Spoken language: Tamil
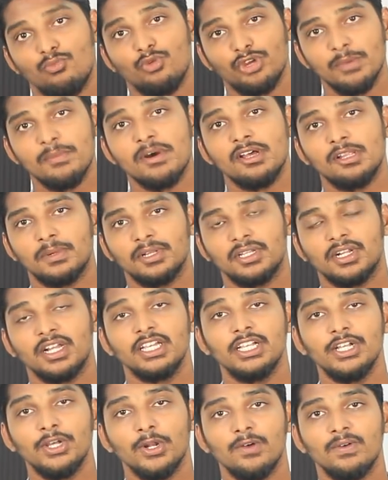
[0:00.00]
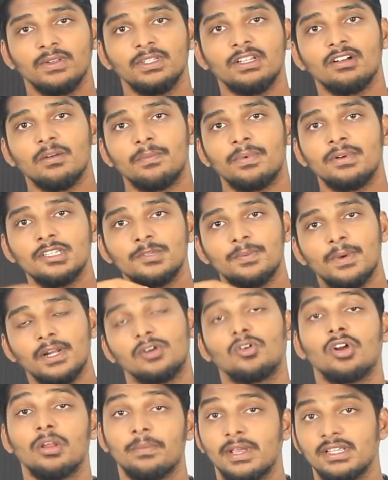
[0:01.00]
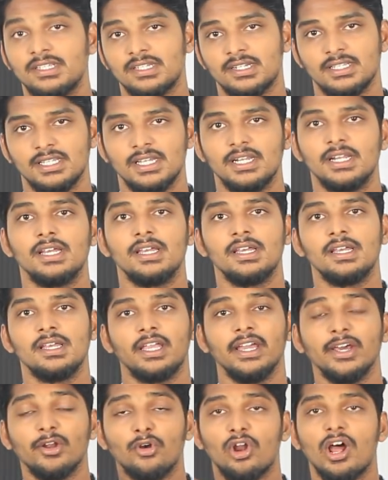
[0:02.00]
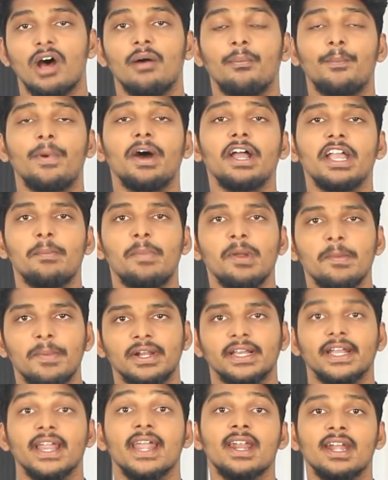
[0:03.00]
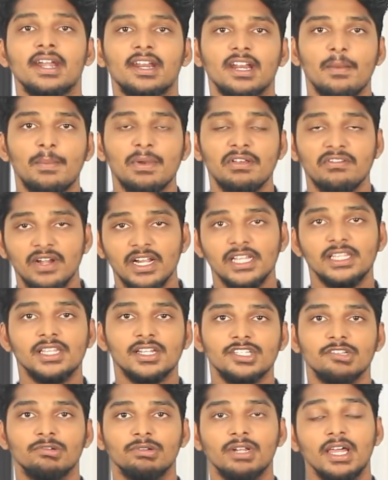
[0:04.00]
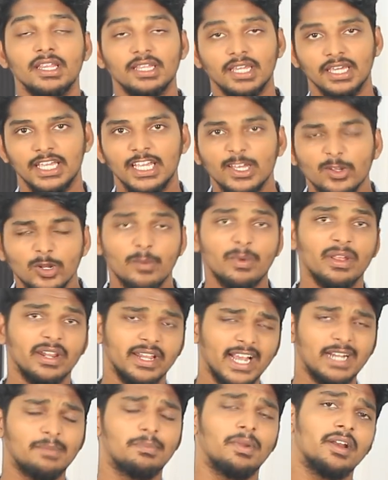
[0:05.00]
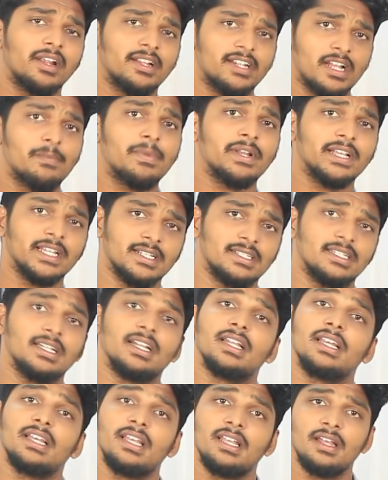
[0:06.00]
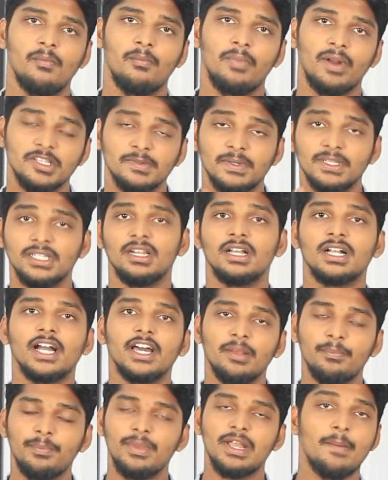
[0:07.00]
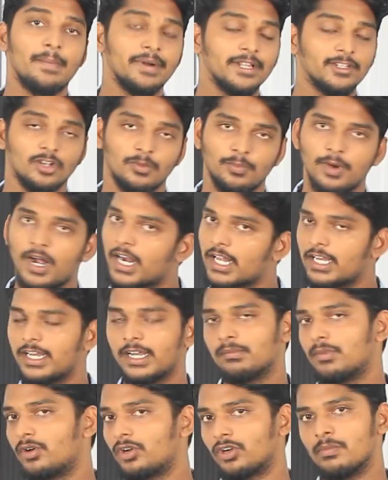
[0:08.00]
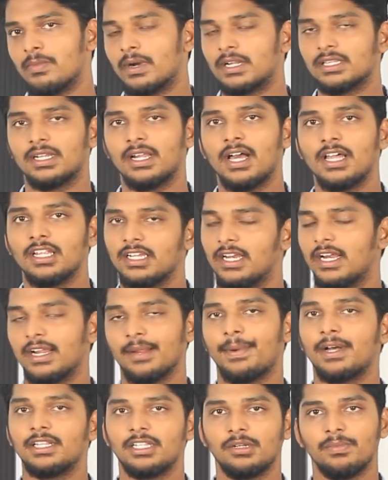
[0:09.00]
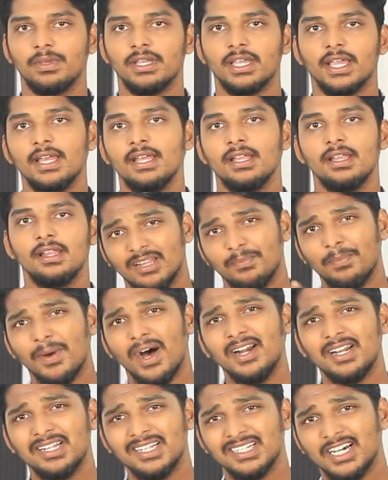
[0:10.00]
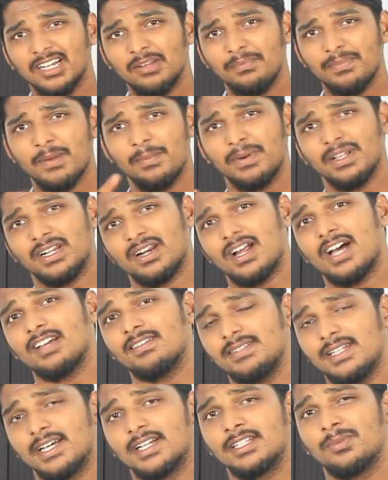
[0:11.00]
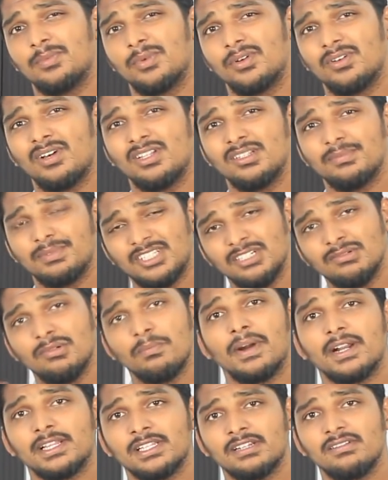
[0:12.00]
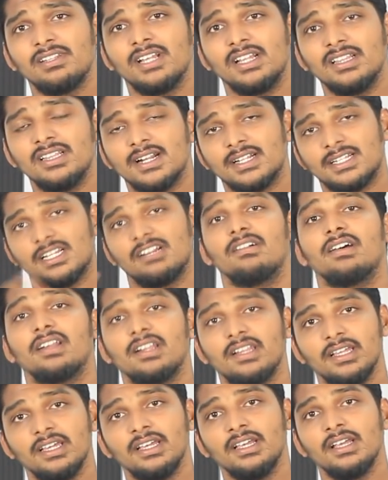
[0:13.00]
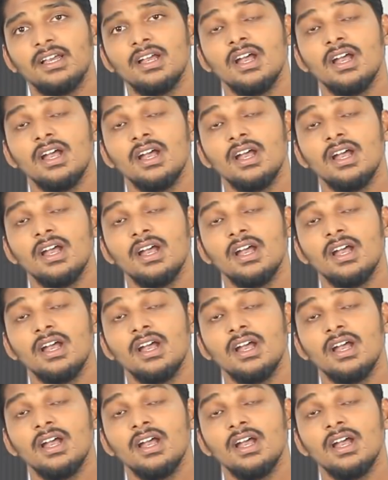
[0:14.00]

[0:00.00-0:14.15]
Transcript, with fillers: முக்கியமாக வந்து பார்த்தீங்கன்னா ஹீரோ வந்து அவங்க பிரின்சிபால் கூட பேசுகிற சீனு ஹீரோட அப்பா எப்படிப்பட்ட கேரக்டர் அப்படி வெளியே தெரிஞ்சவொடனே அதுக்கு ஹீரோ எப்படி ரியாக்ட் பண்ணுறாரு அப்படிங்கிற சீனு ப்ளஸ் பார்த்தீங்கன்னா கருப்பி அப்படிங்கிற ஒரு பாடல் இடம்பெற்றிருக்கு படத்தில் அதை நீங்கள் பார்த்துருப்பீங்க அந்த பாட்டில் கருப்பி அப்படிங்கிற நாய் வந்து இறந்து போயிடும் அது திரும்ப படத்தில் வந்து எந்த இடத்துல வருது